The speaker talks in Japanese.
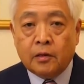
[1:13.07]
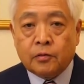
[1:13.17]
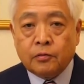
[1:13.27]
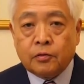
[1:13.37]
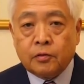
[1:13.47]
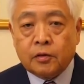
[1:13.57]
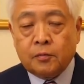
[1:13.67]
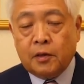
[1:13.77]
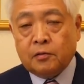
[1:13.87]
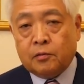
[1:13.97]
そうし
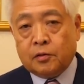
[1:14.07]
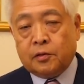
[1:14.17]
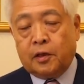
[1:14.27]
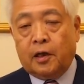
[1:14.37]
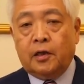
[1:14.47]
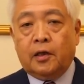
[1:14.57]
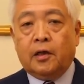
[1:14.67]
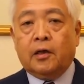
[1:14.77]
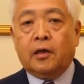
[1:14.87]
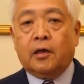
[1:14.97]
ますとですね
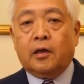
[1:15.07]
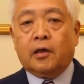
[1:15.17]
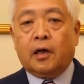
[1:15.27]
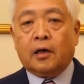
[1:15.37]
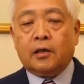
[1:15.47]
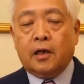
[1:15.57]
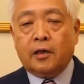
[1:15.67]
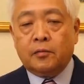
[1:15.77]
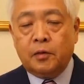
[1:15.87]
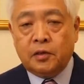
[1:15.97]
明ら
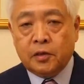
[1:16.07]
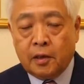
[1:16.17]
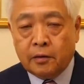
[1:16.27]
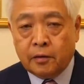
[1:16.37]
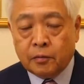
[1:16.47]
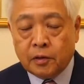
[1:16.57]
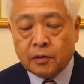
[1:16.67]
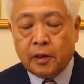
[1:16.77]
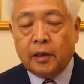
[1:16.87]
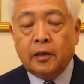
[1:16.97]
かにミシガンでもで
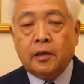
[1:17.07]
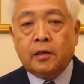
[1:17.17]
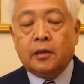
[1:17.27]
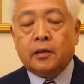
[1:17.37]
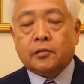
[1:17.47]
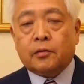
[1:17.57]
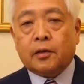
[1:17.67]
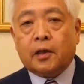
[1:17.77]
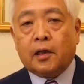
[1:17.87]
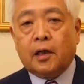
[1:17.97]
すねそ
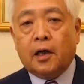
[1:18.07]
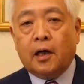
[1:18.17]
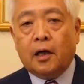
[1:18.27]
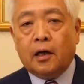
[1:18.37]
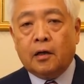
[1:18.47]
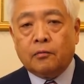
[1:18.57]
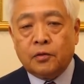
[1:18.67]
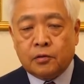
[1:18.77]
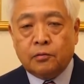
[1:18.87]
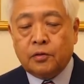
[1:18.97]
れから
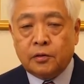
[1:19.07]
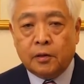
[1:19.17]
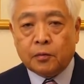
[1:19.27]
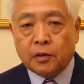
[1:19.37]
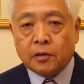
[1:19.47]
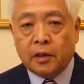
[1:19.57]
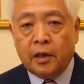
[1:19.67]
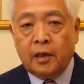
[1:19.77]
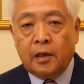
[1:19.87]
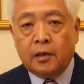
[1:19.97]
ウィスコンシンでもです
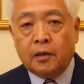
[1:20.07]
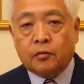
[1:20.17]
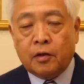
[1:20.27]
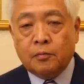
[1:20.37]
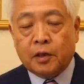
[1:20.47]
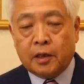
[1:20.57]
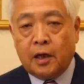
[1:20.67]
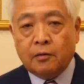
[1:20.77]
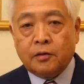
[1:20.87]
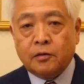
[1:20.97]
ねトランプが
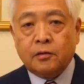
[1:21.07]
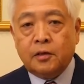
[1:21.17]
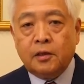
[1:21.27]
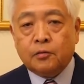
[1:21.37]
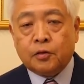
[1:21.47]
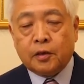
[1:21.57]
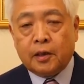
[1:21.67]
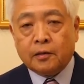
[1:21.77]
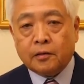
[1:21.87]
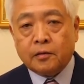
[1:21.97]
確実にリードして
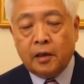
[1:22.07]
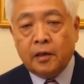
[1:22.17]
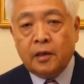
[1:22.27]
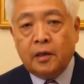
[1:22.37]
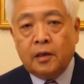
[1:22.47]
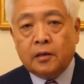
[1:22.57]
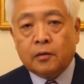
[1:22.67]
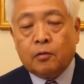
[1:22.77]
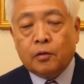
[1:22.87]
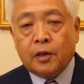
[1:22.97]
たんですね。
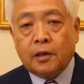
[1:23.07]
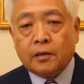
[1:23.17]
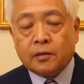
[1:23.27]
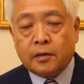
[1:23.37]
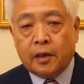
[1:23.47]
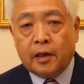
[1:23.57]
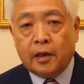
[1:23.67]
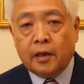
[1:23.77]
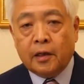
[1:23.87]
でこれがですね、